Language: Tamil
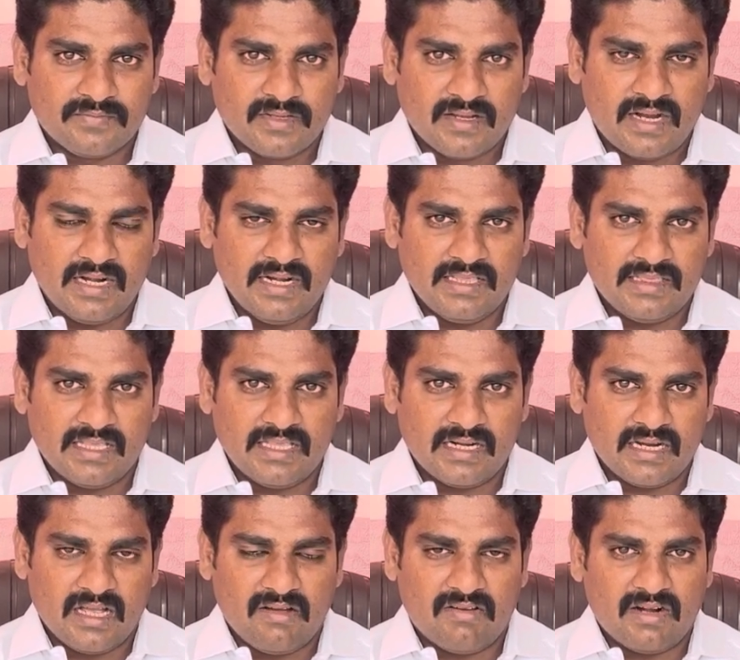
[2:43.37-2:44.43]

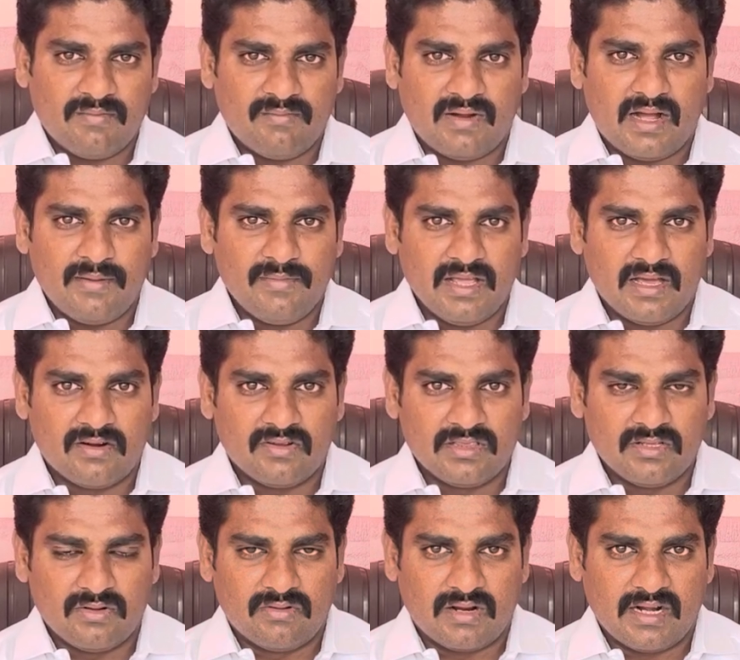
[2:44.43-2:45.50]
கண்டித்ததற்கு அவரின் மாமியார் வந்து
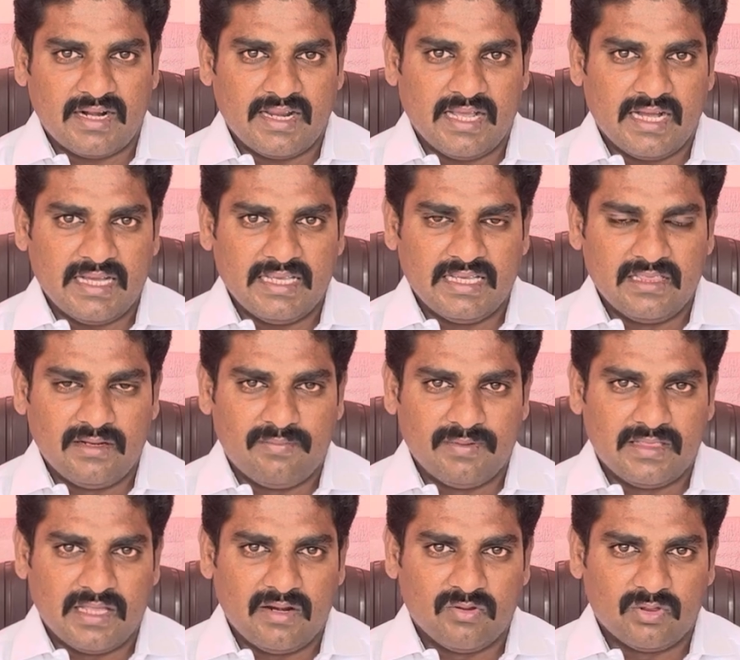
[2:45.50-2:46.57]
உடனடியாக எதிர்ப்பு
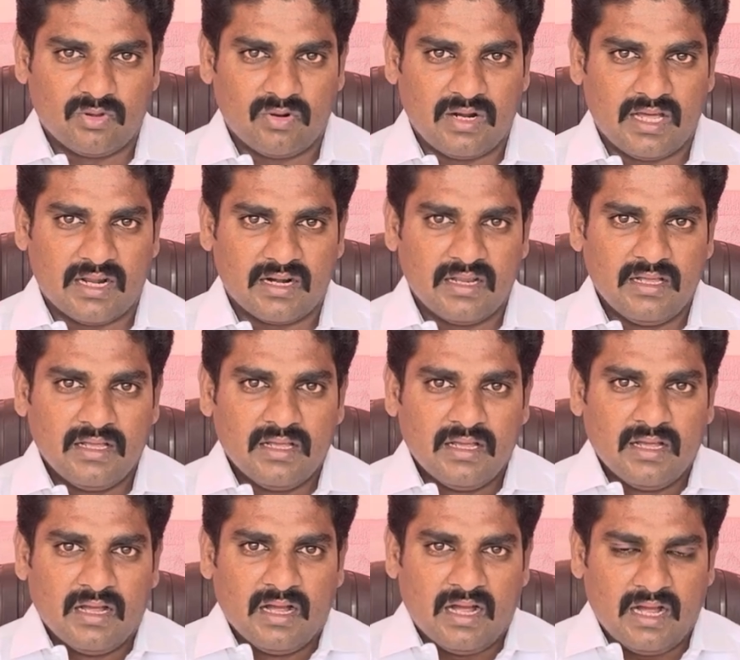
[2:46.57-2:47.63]
தெரிவித்துள்ளார்
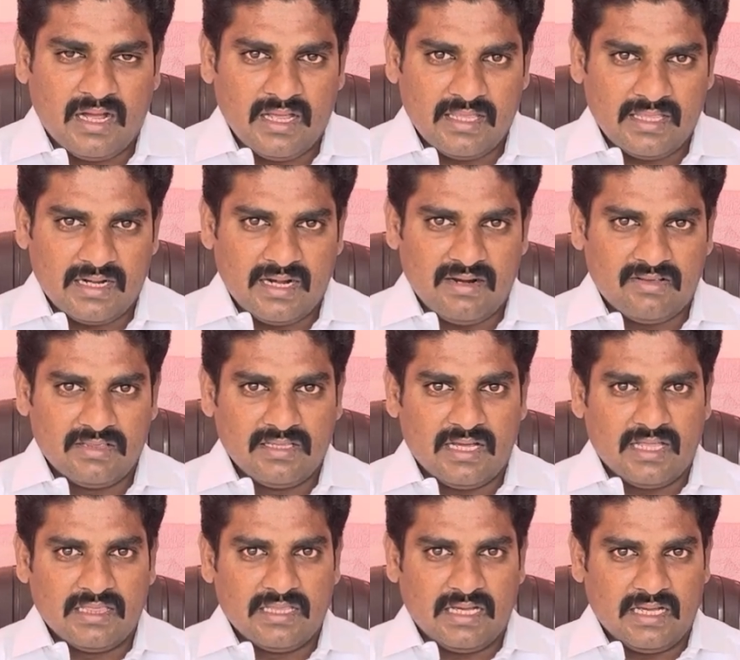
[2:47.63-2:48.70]
இதனால் வந்து
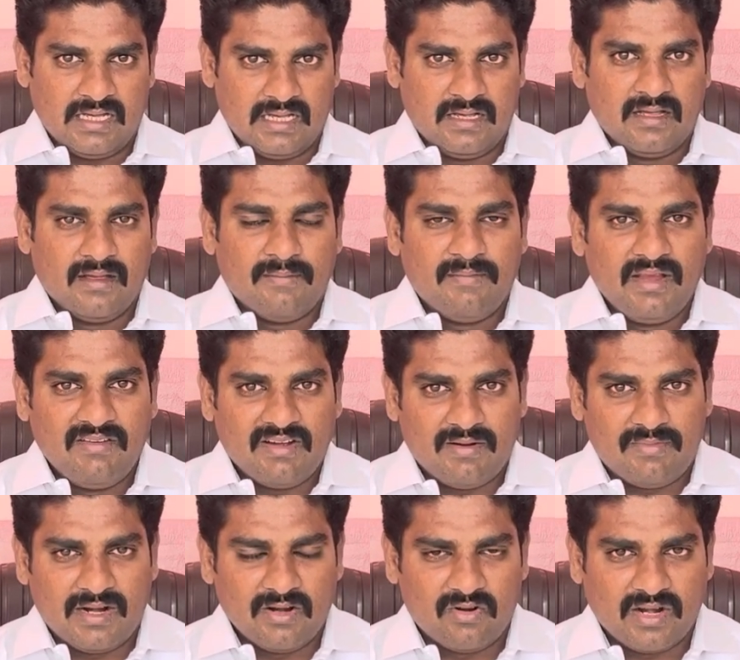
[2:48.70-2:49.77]
அந்த
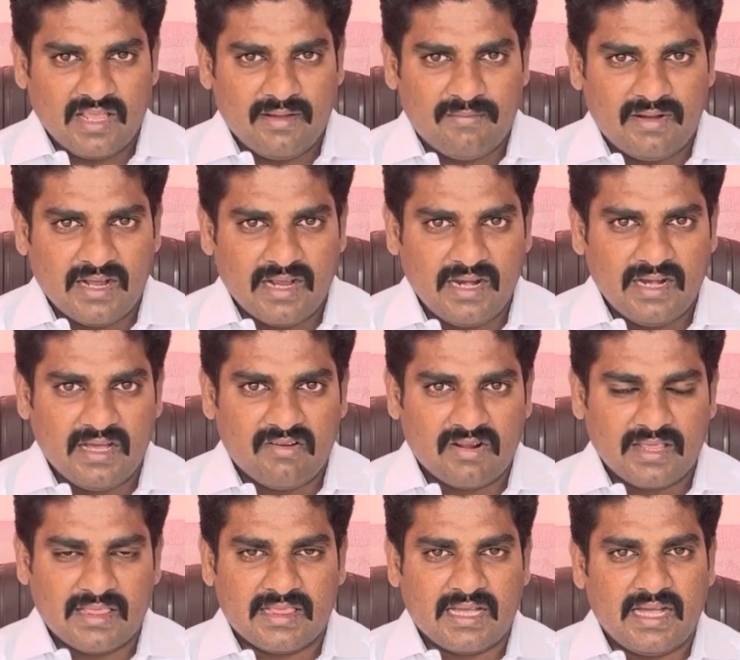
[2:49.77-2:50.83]
பீவாபாலுடைய மகள்
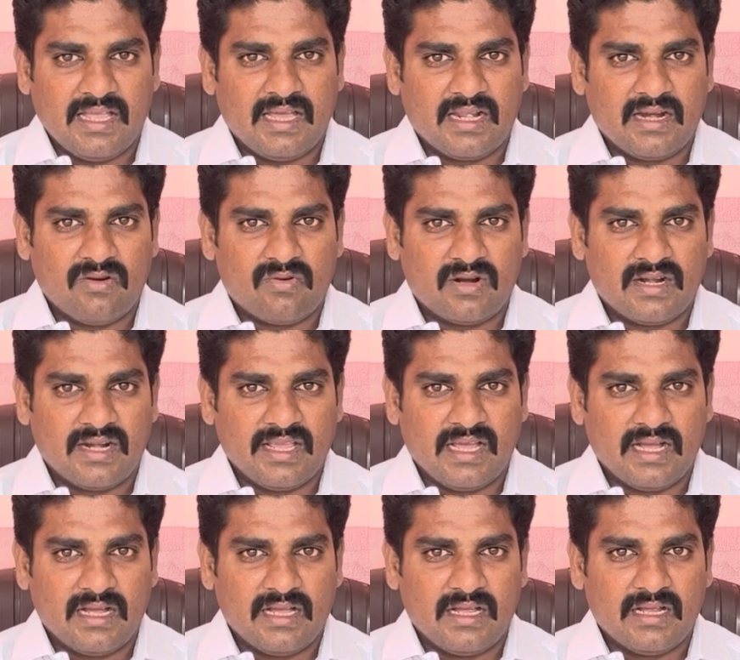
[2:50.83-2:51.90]
அவரது தாயாரை
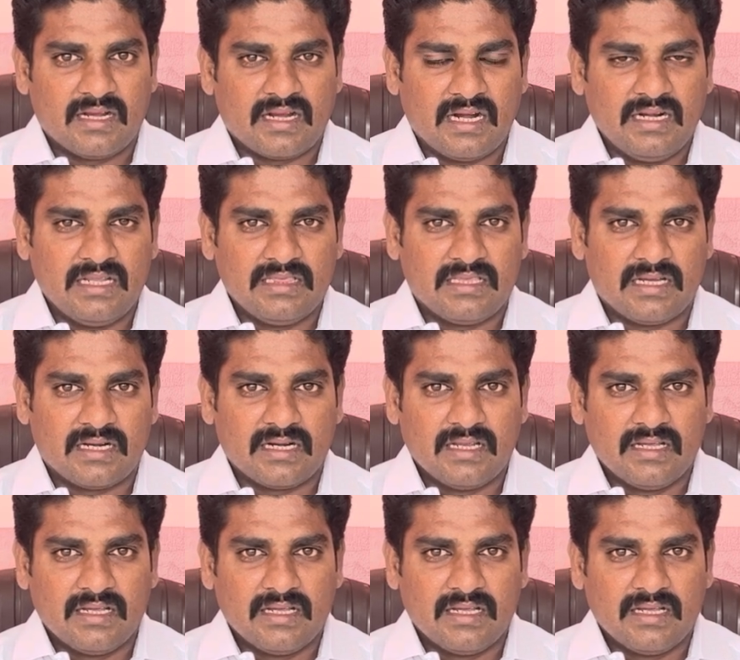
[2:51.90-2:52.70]
உடனடியாக கண்டித்தார்